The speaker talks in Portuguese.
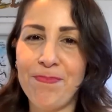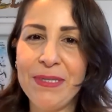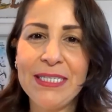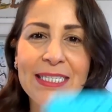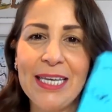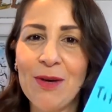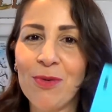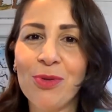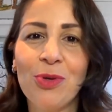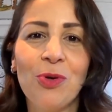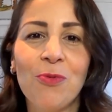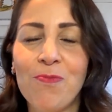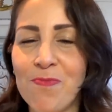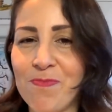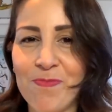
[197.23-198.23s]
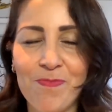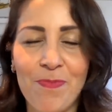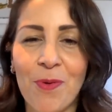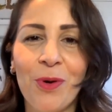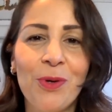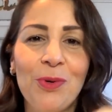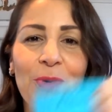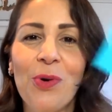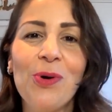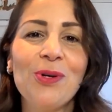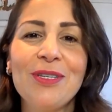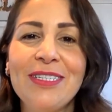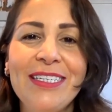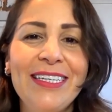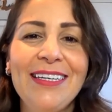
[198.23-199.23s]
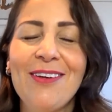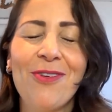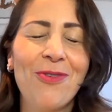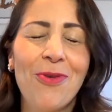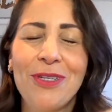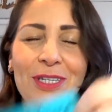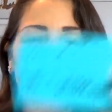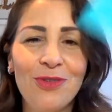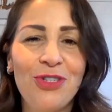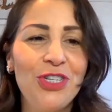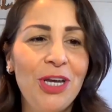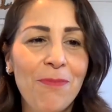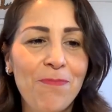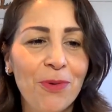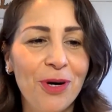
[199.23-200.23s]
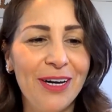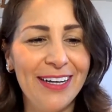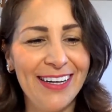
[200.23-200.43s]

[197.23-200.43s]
pseudo pornôs e coisas do tipo.